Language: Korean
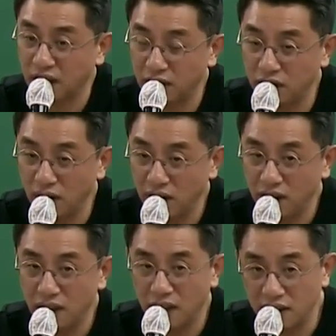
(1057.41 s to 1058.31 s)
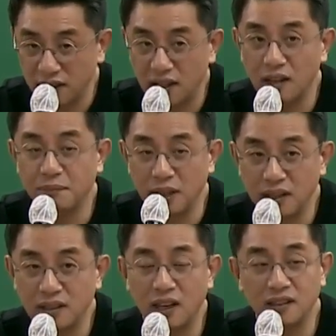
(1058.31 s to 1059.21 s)
그렇죠? 일상,
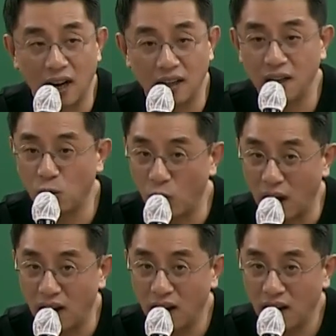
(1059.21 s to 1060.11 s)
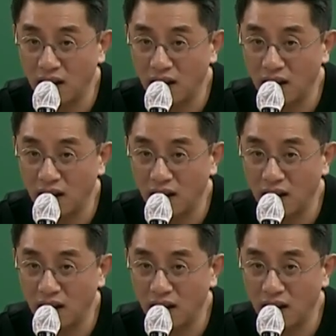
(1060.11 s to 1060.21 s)
비일상, 장인, 공학.